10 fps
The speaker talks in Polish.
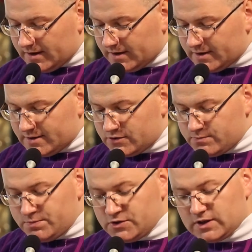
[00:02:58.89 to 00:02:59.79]
e,
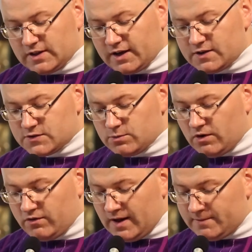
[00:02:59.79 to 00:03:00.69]
pisze takie
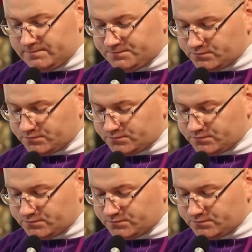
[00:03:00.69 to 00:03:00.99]
słowa